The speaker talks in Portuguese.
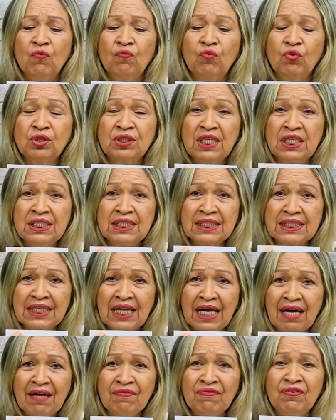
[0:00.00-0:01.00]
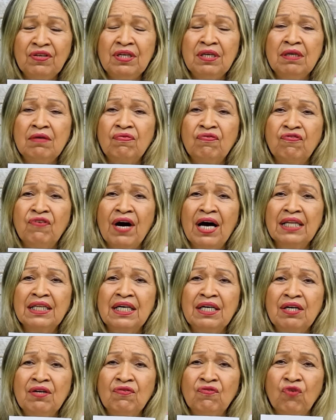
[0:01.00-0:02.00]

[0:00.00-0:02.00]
Você escreve e fala em